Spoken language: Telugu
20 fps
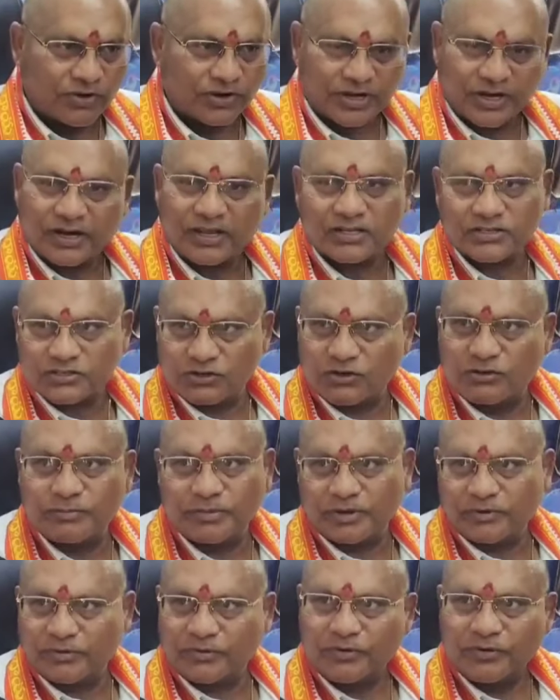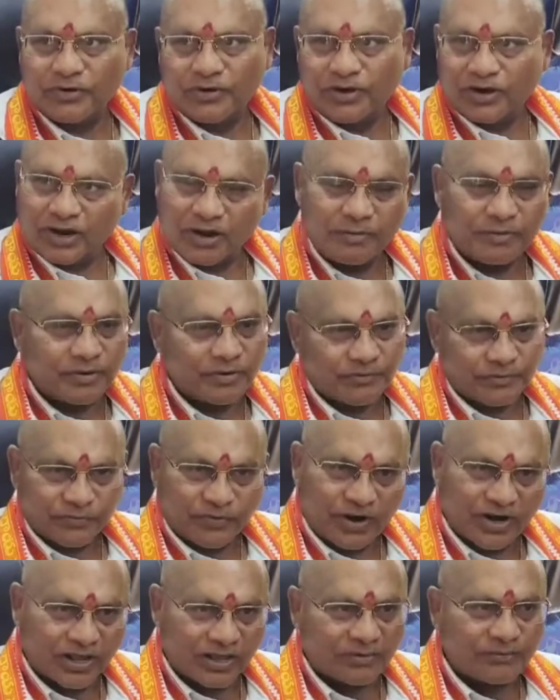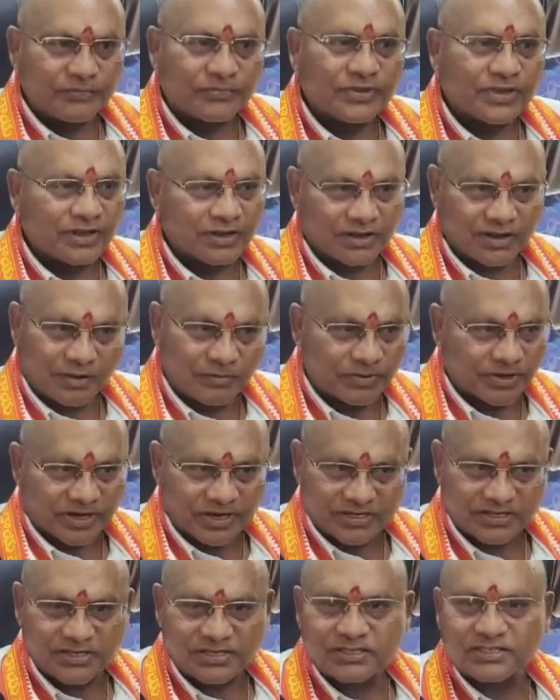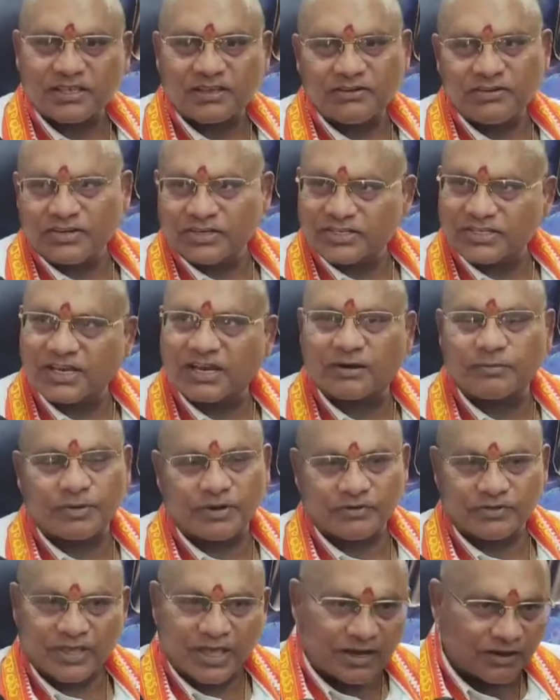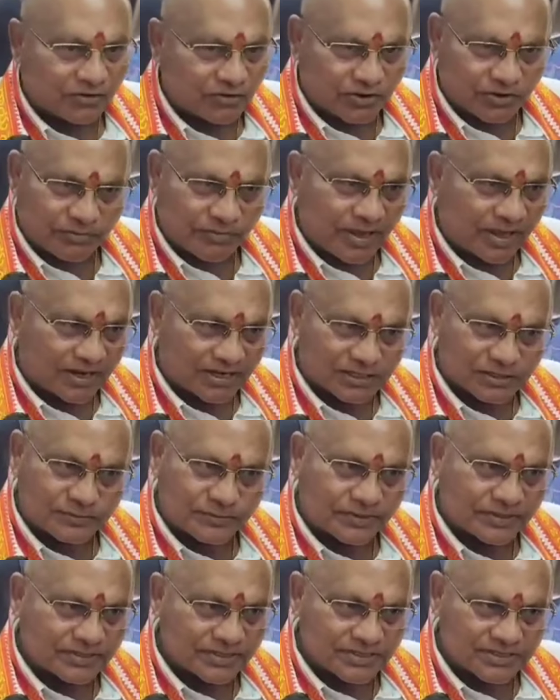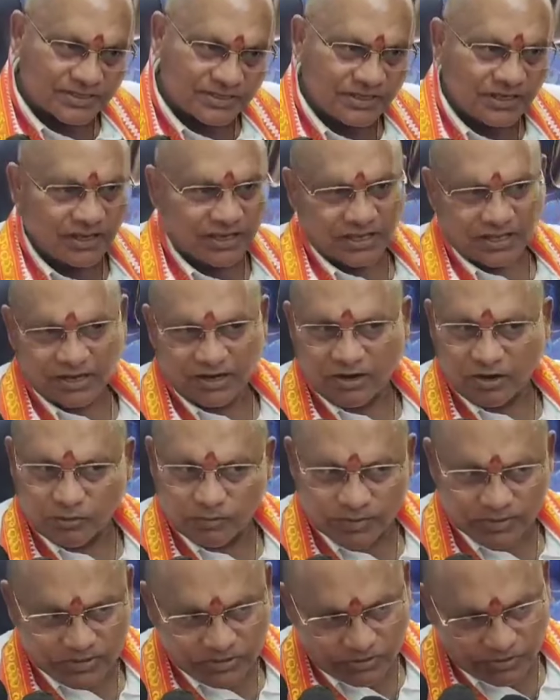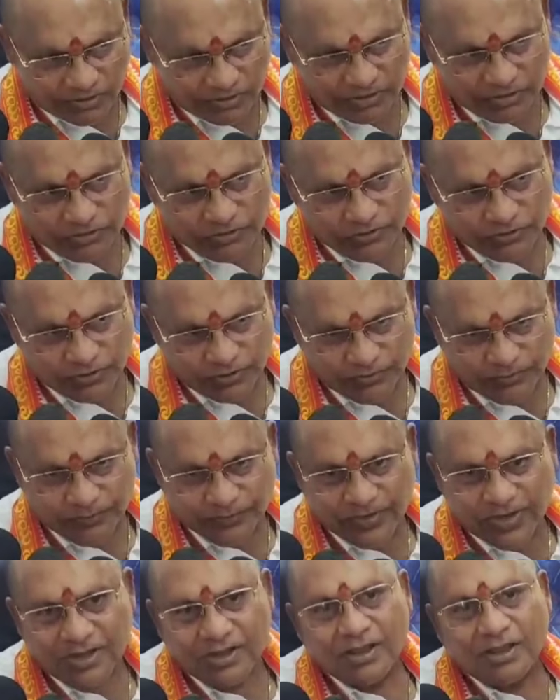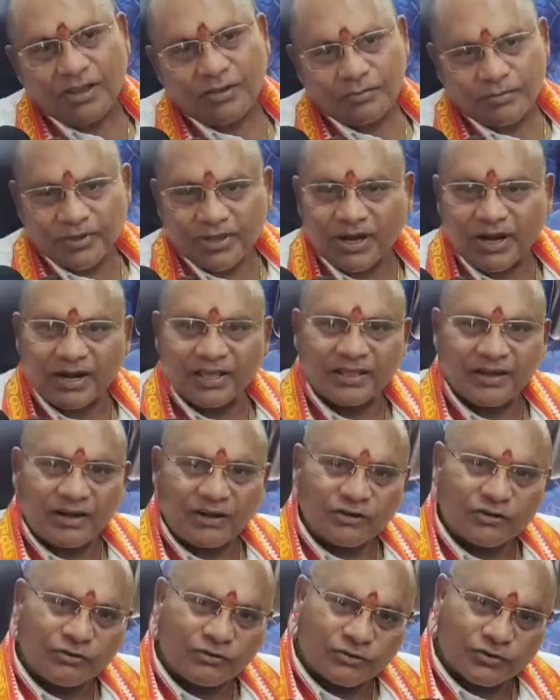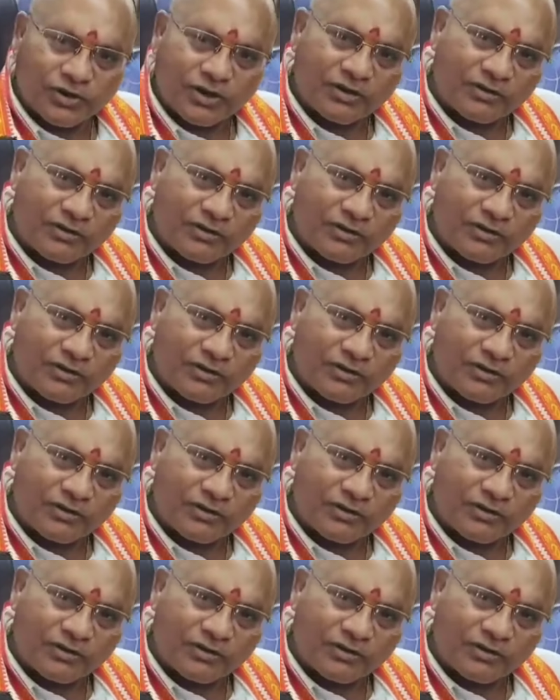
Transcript: ఫార్టీ డేస్లో మేము వాళ్ళ కమ్యూనికేషన్ ఇస్తారు ఇచ్చాక మనం దానికి కూడా బ్యాలెన్స్ పే చేసి రెండో బస్సు కూడా తీసుకుంటాం మీరు అడిగినట్టు